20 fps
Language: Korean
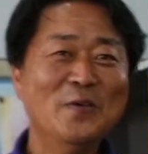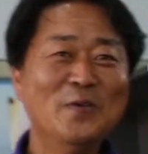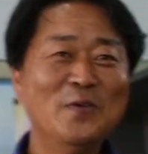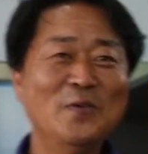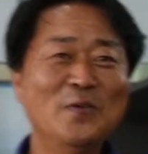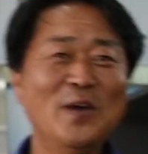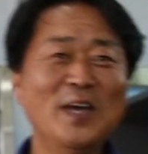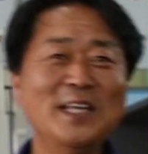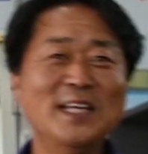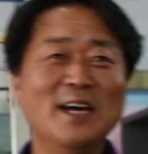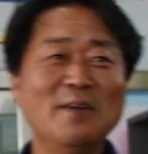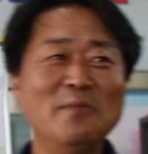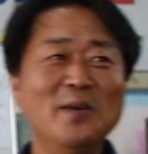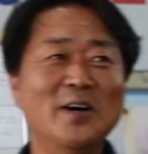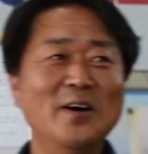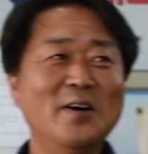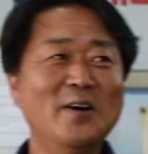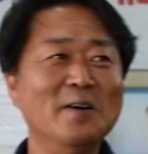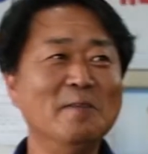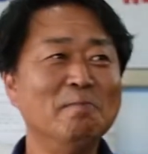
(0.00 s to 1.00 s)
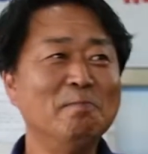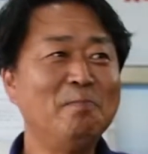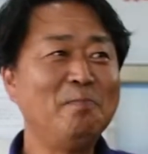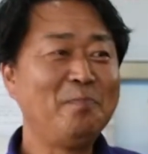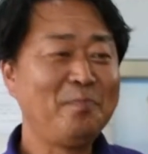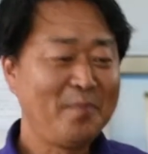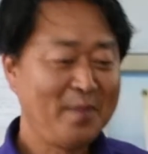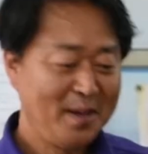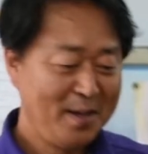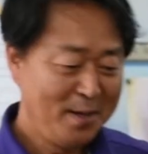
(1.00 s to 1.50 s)
왜냐면
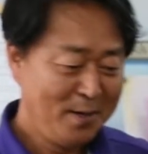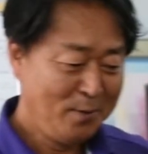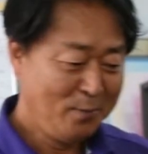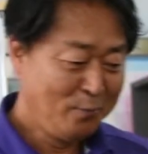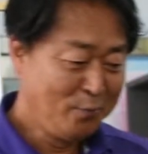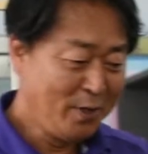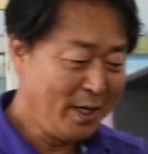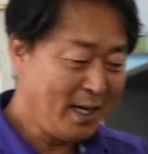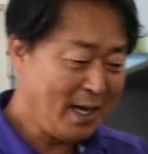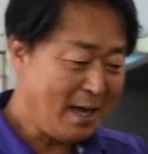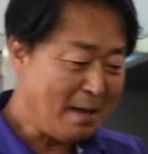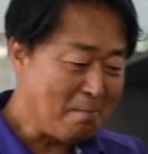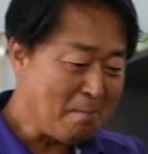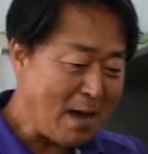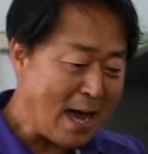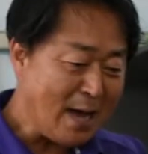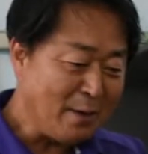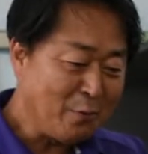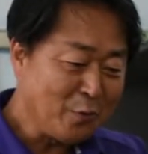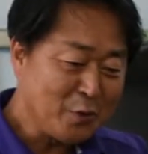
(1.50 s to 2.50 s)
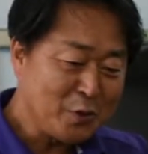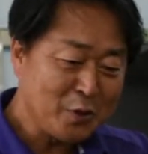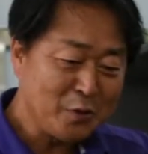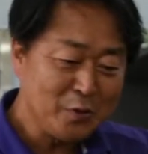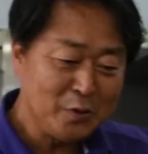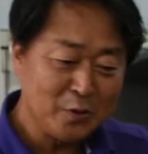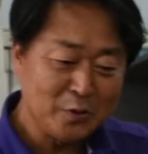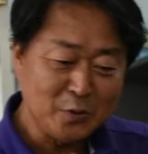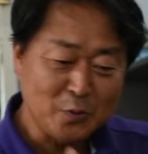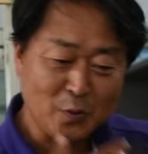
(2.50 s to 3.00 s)
우리가
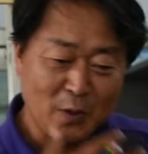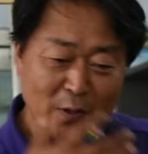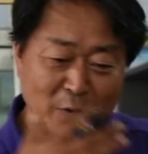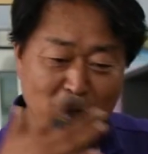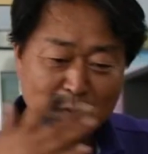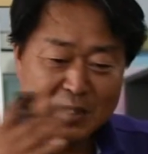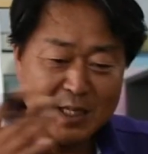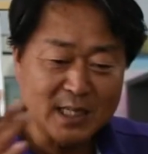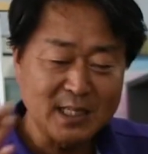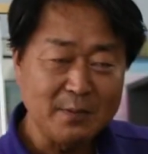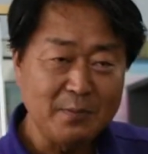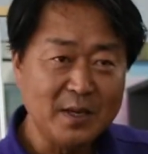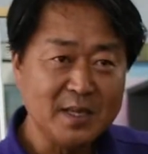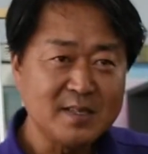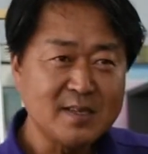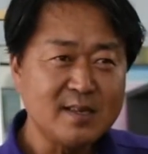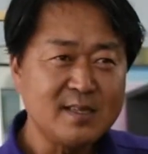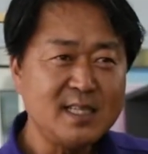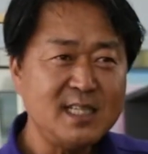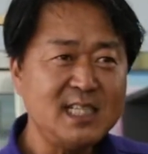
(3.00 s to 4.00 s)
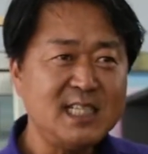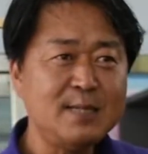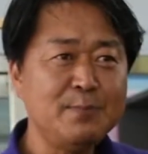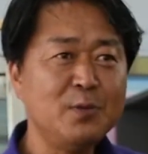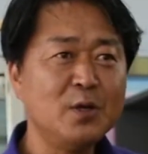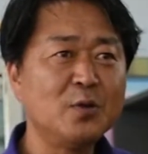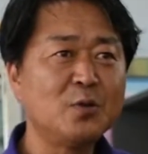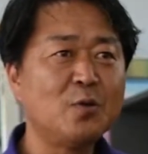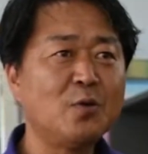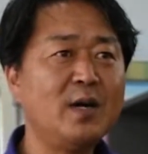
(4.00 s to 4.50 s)
15,000년 동안 농사 지면서
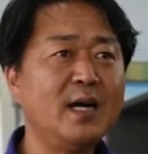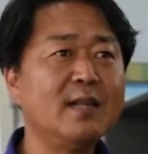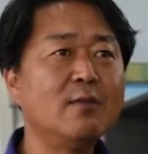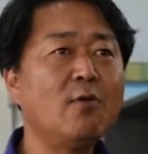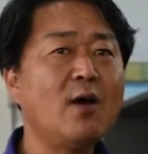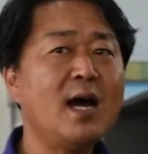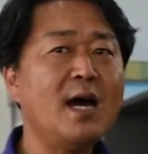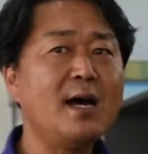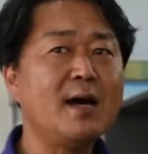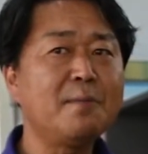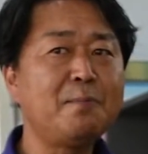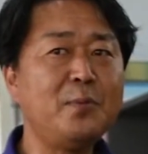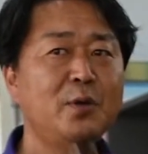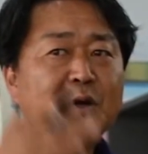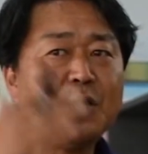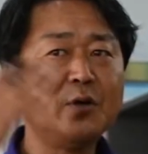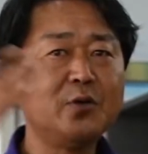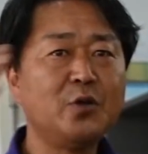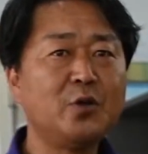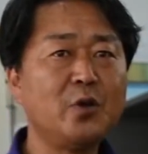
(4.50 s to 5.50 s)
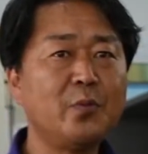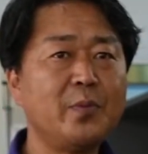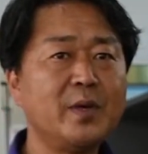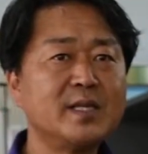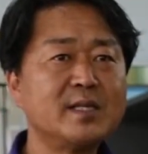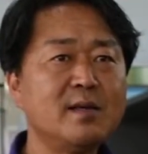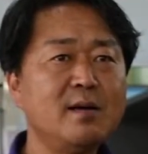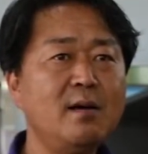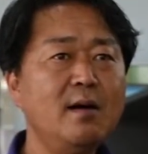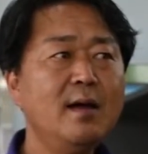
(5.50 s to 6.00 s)
70년 동안 화학 비료가
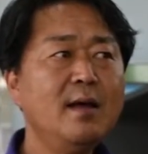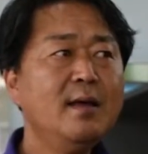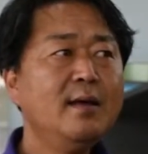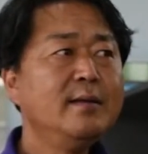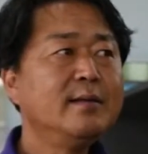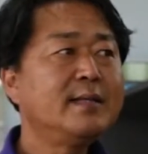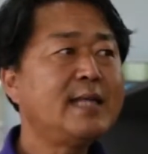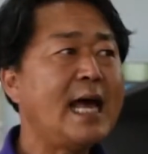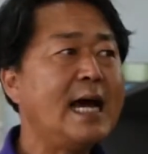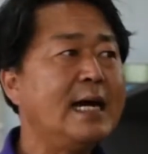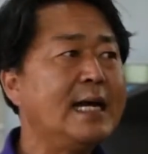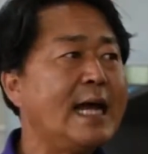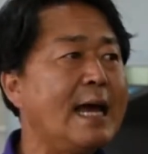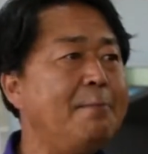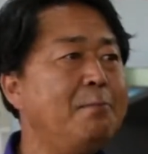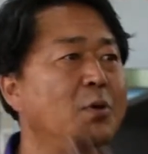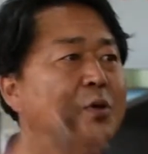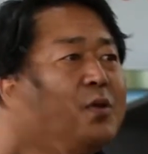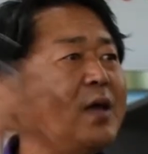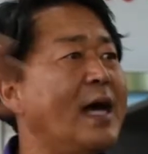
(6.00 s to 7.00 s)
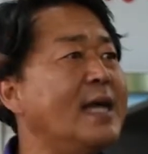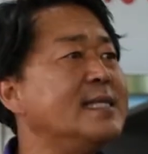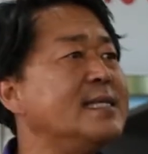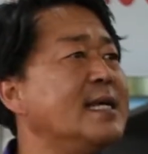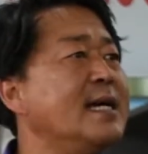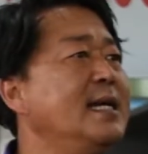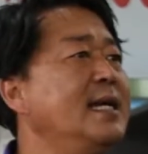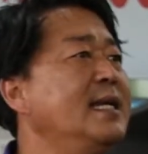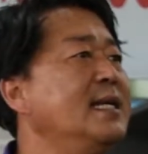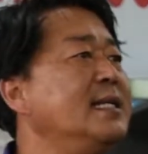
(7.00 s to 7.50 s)
들어오면서 땅을 한 번도 안
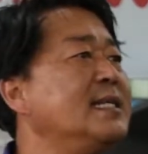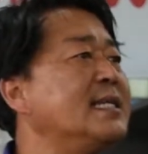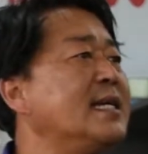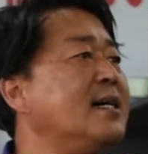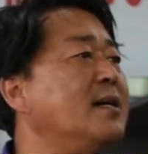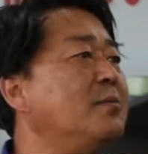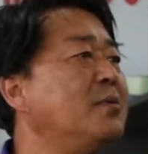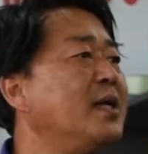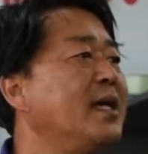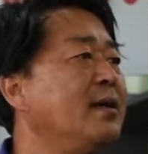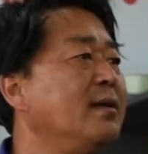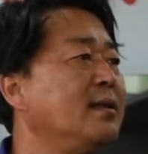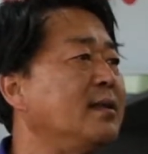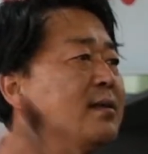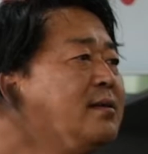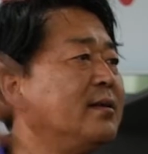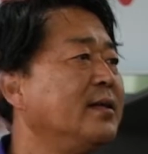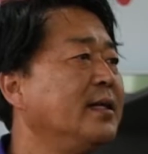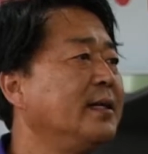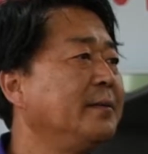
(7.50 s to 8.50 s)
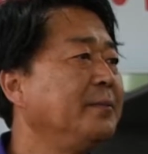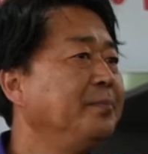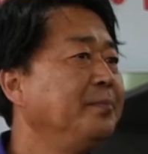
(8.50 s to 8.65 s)
살리는 작업을 했던 거예요.